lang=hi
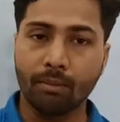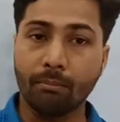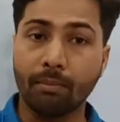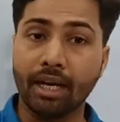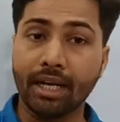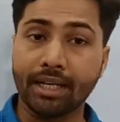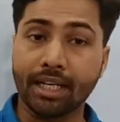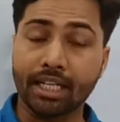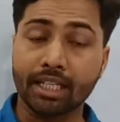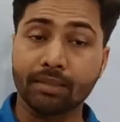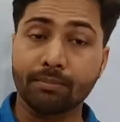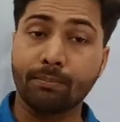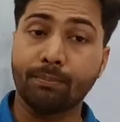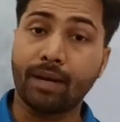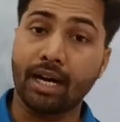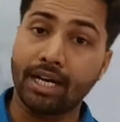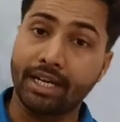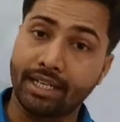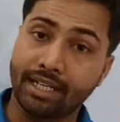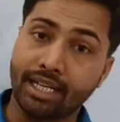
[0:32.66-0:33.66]
मैटर
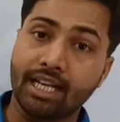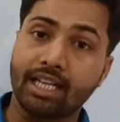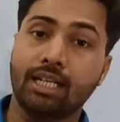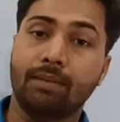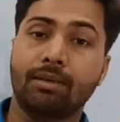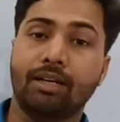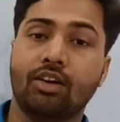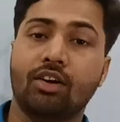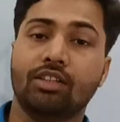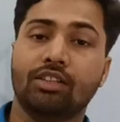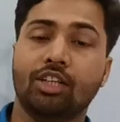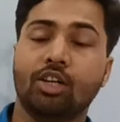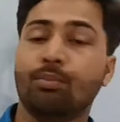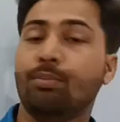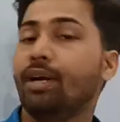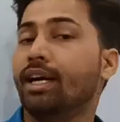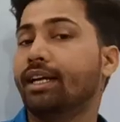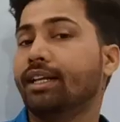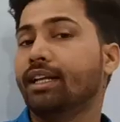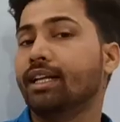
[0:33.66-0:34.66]
पार्टिकल का बना हुआ था
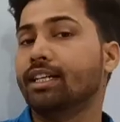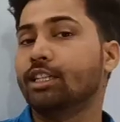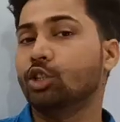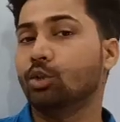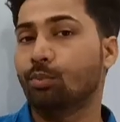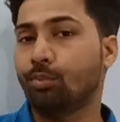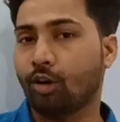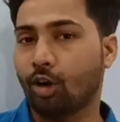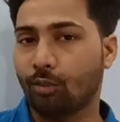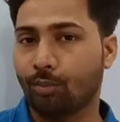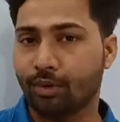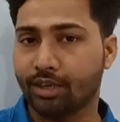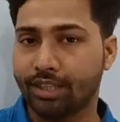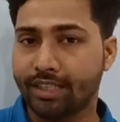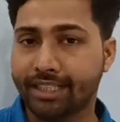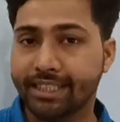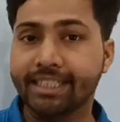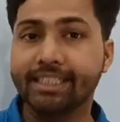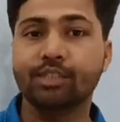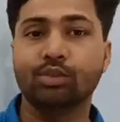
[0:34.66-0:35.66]
पार्टिकल की जो
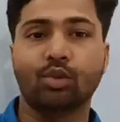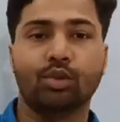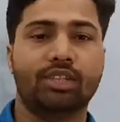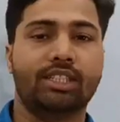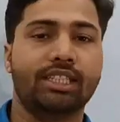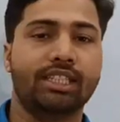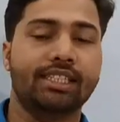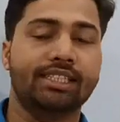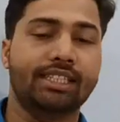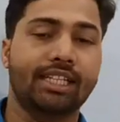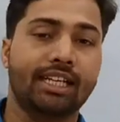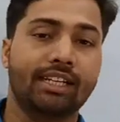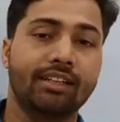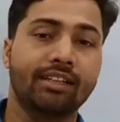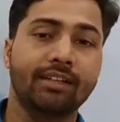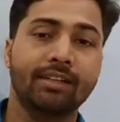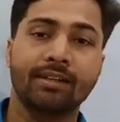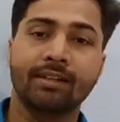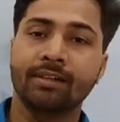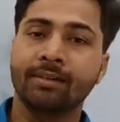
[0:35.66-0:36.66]
प्रॉपर्टीज़ होती हैं चार
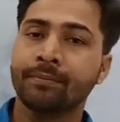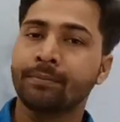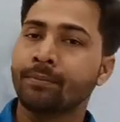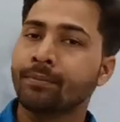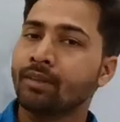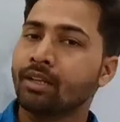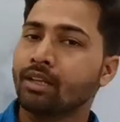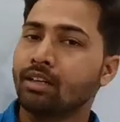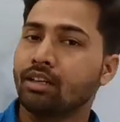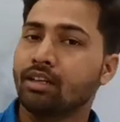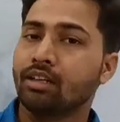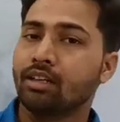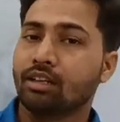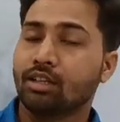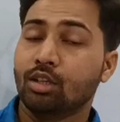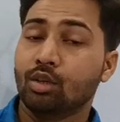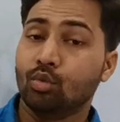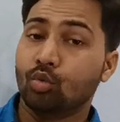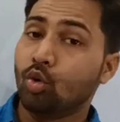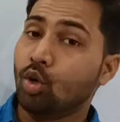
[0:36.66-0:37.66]

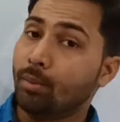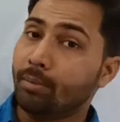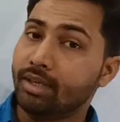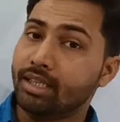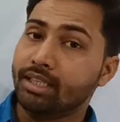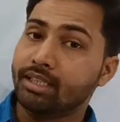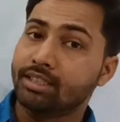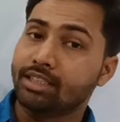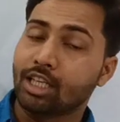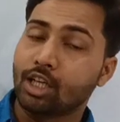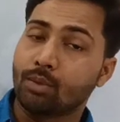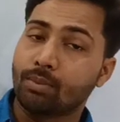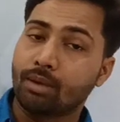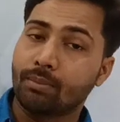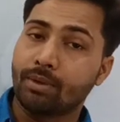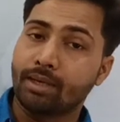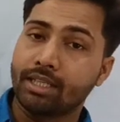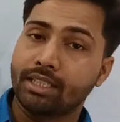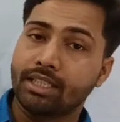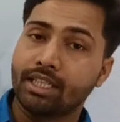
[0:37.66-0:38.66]
वो हमने चारों
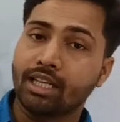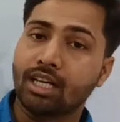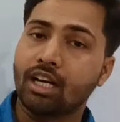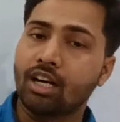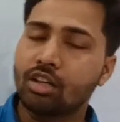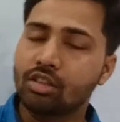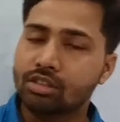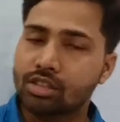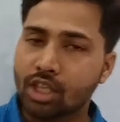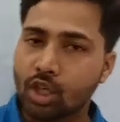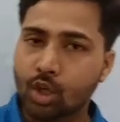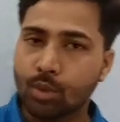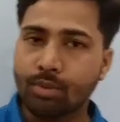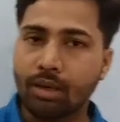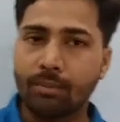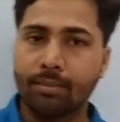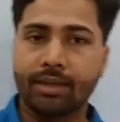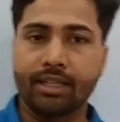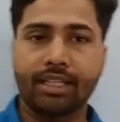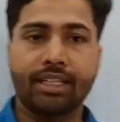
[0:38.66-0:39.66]
प्रॉपर्टी देखा और चारों
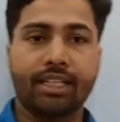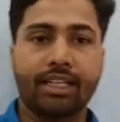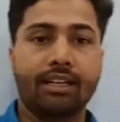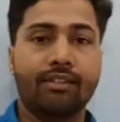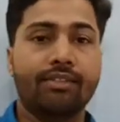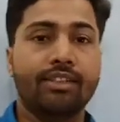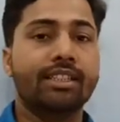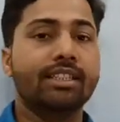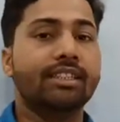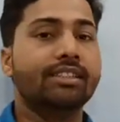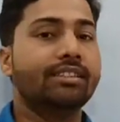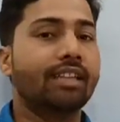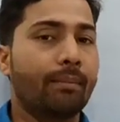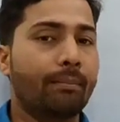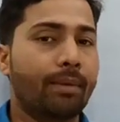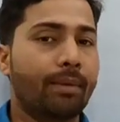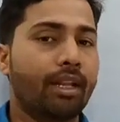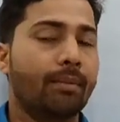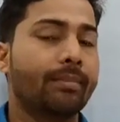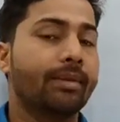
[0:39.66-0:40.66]
प्रॉपर्टी का विद
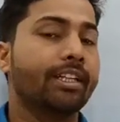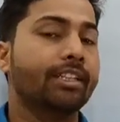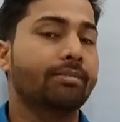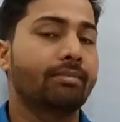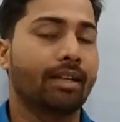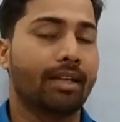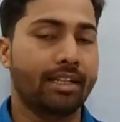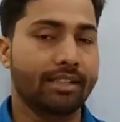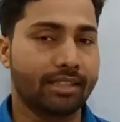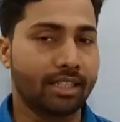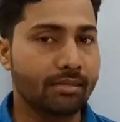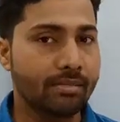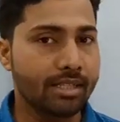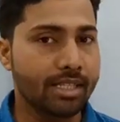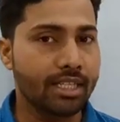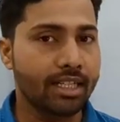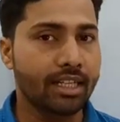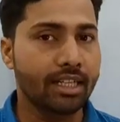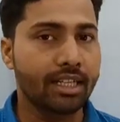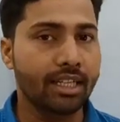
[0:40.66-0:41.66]
एग्जाम्पल हमने एक्सप्लेनेशन
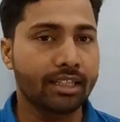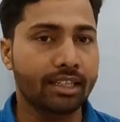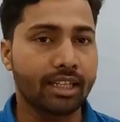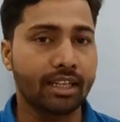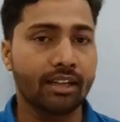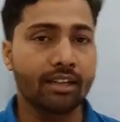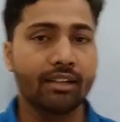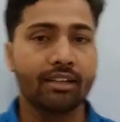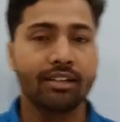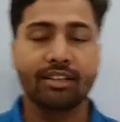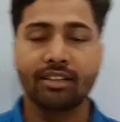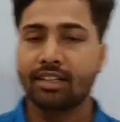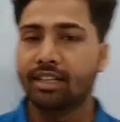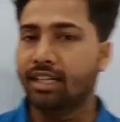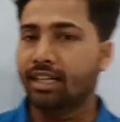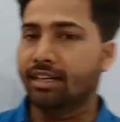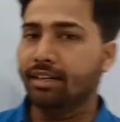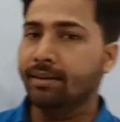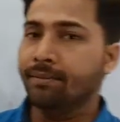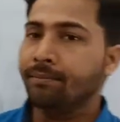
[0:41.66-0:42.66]
भी देख लिया था
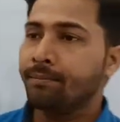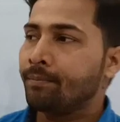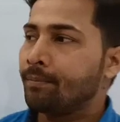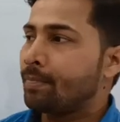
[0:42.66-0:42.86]
है ना